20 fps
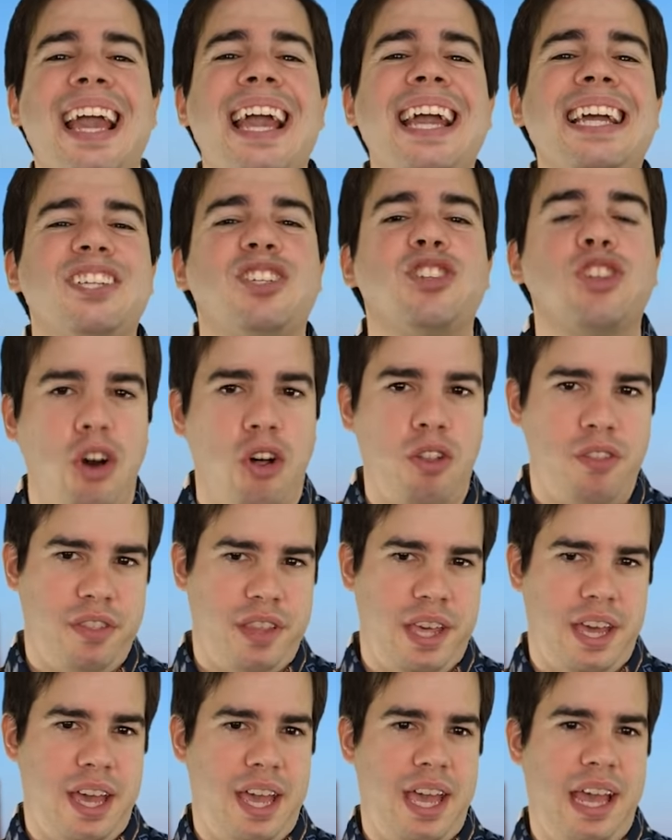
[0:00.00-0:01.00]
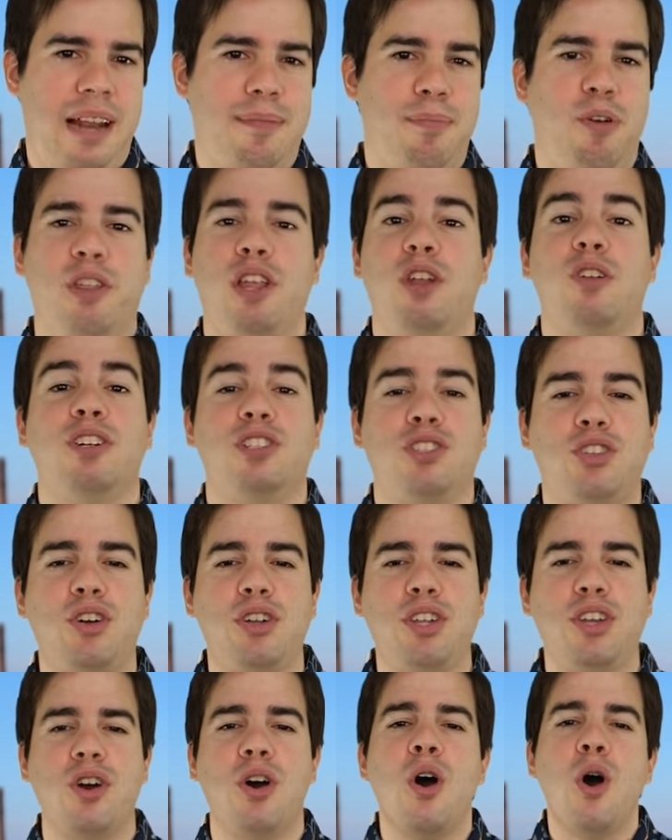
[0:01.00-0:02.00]
¿Qué esconde el modelo
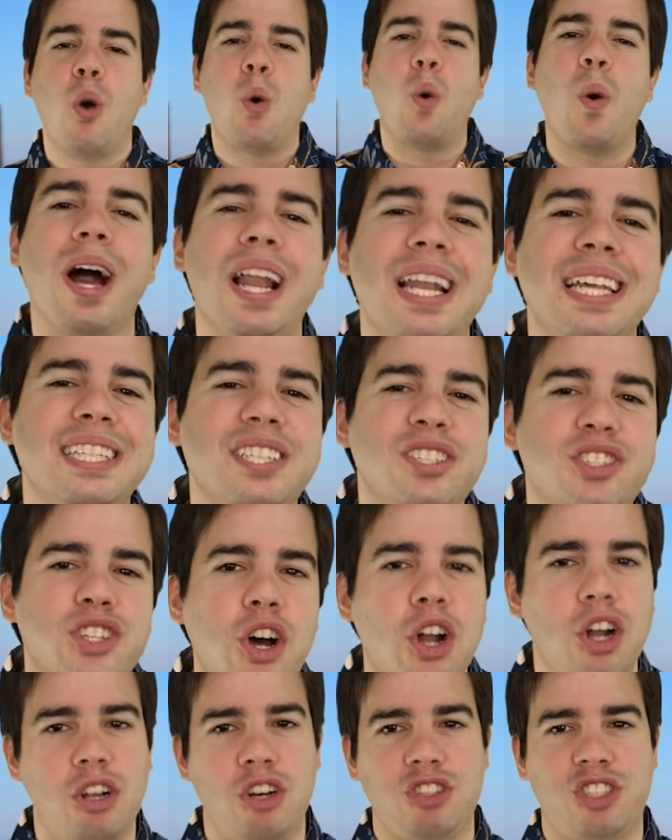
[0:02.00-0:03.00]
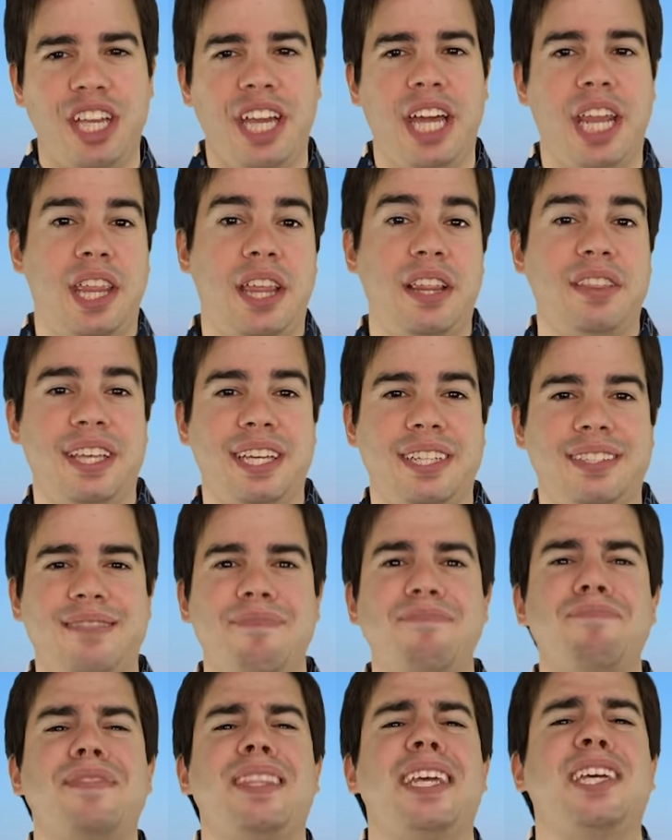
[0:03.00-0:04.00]
estonio? ¿Cuáles son los ingredientes
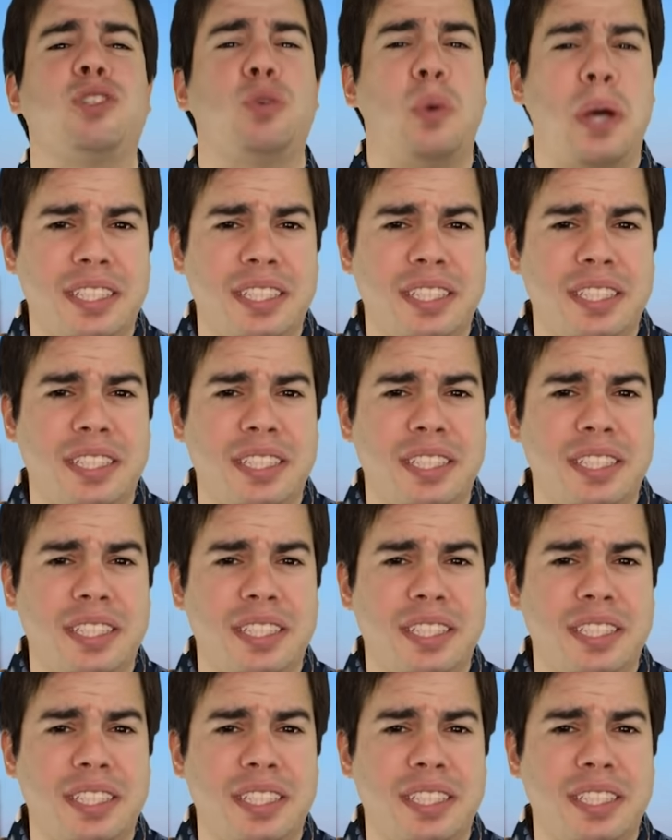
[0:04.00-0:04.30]
de su